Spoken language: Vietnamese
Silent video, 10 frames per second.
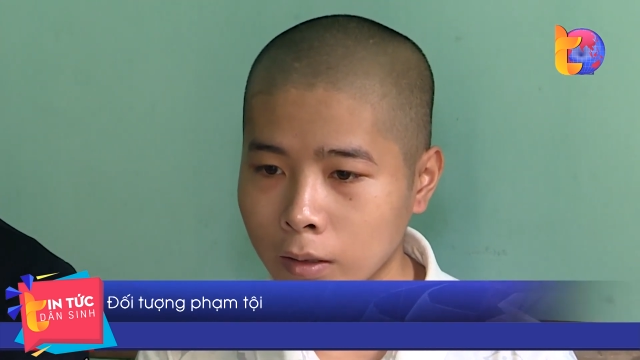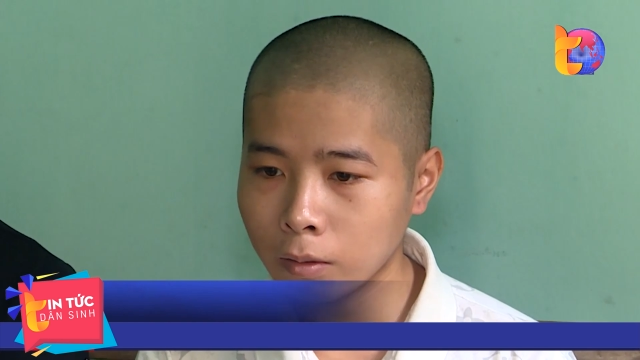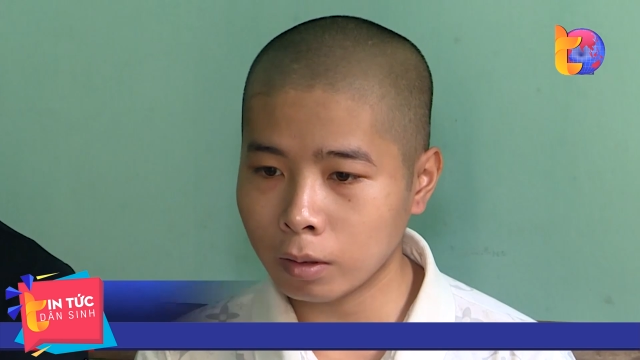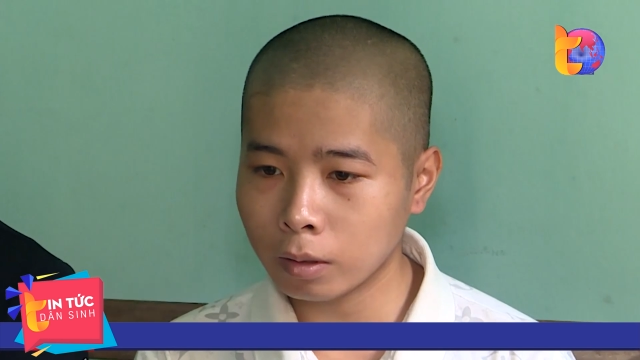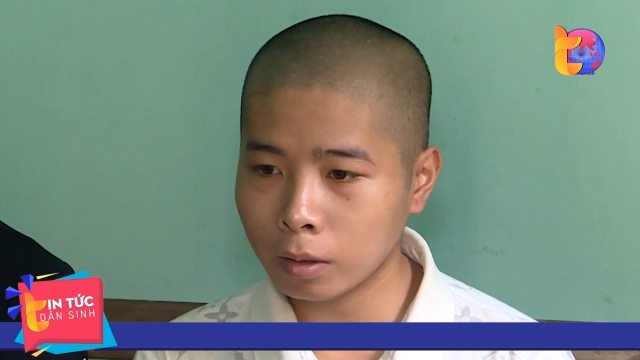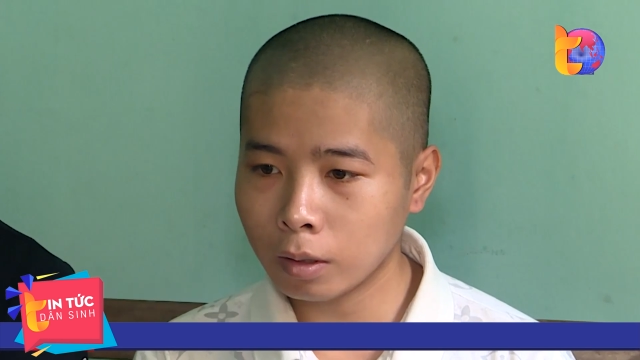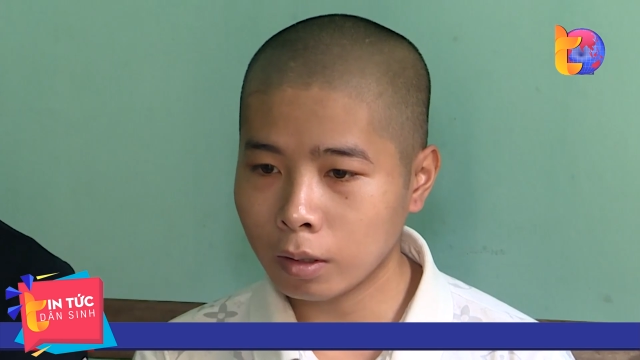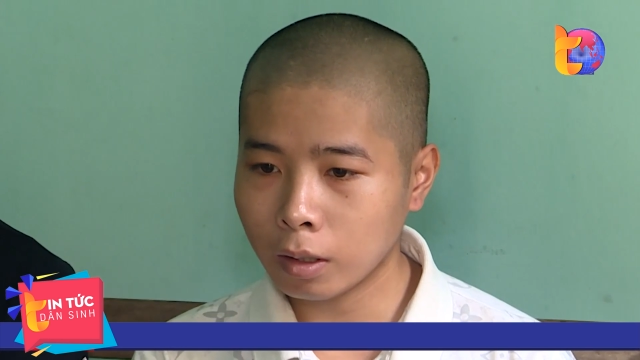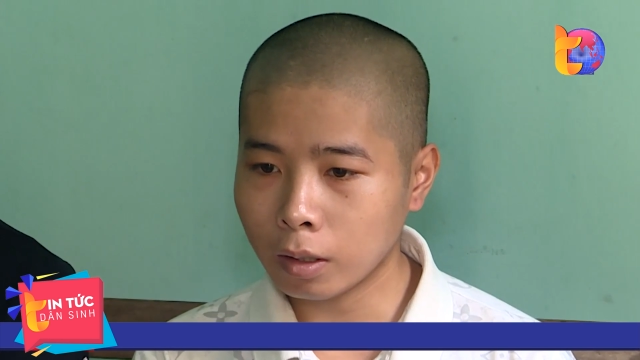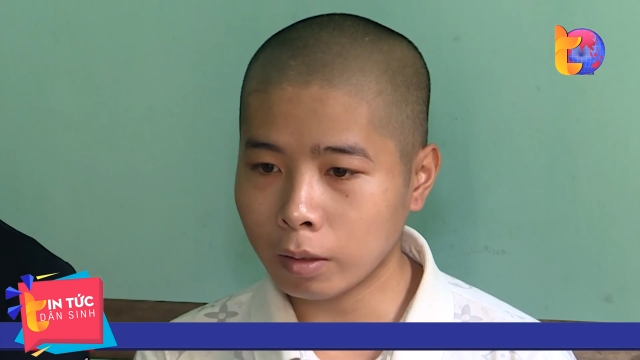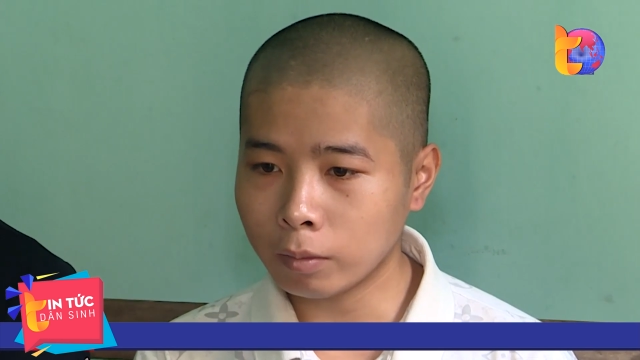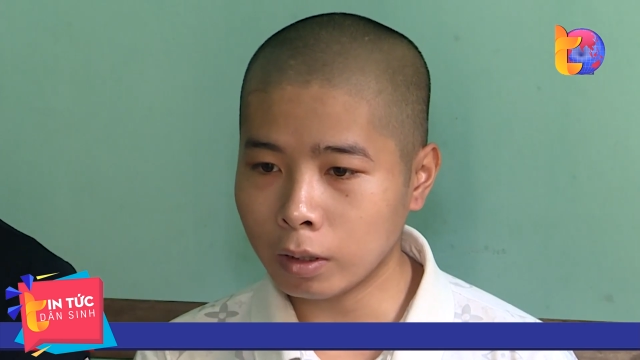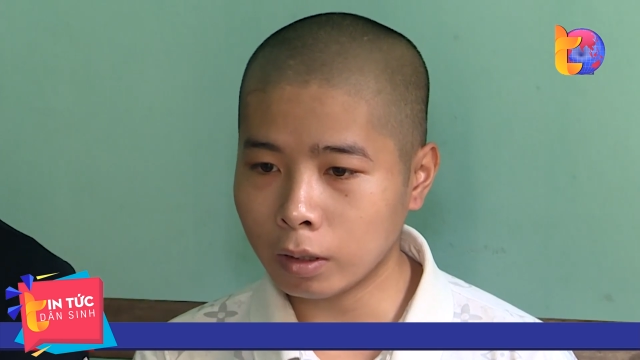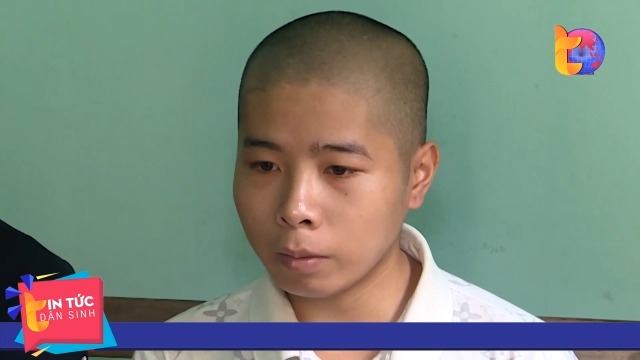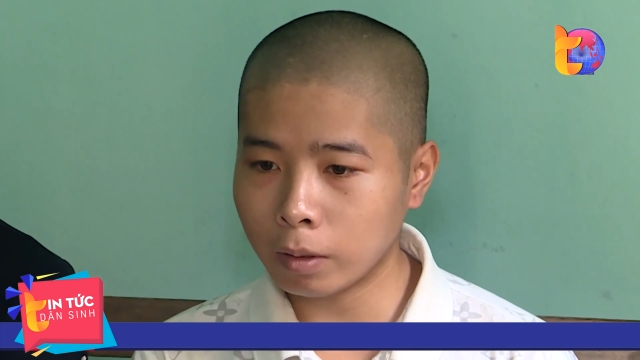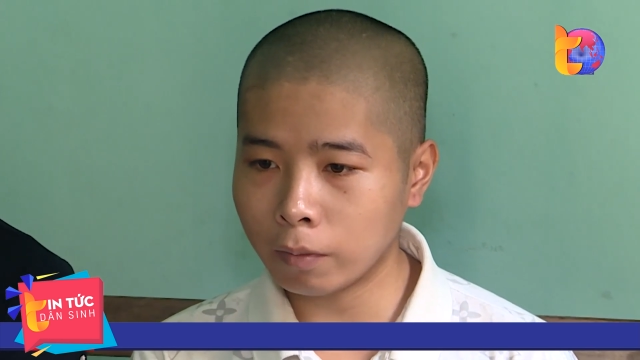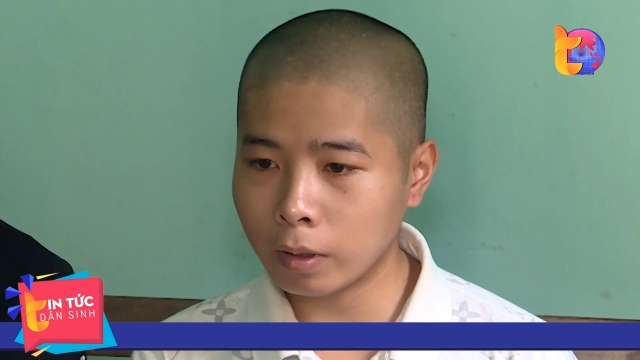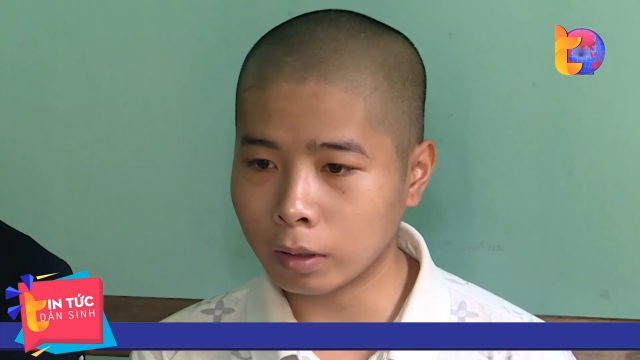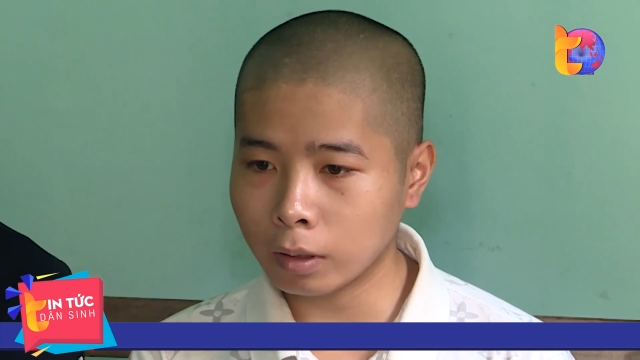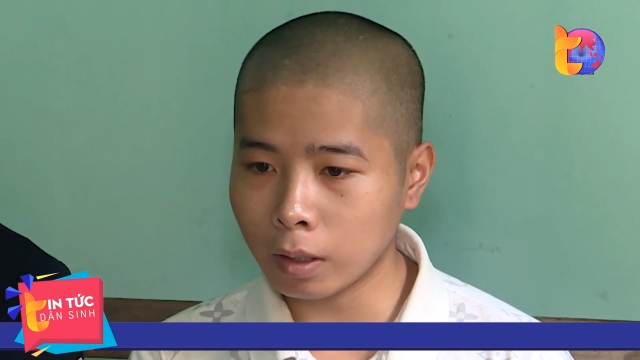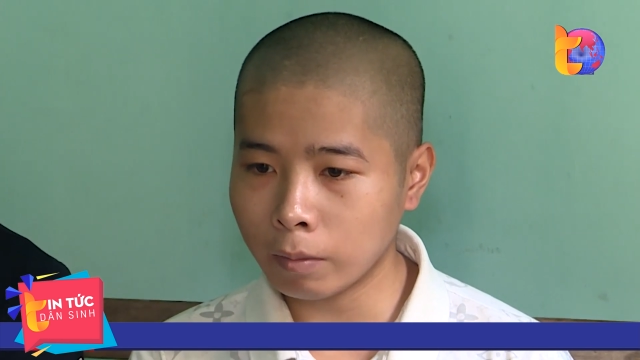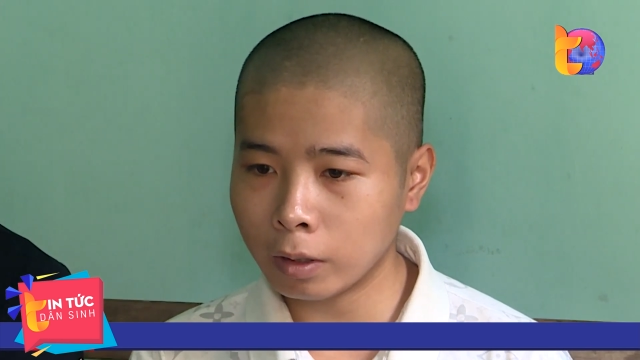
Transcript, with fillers: xong rồi em chưa tìm được việc nên em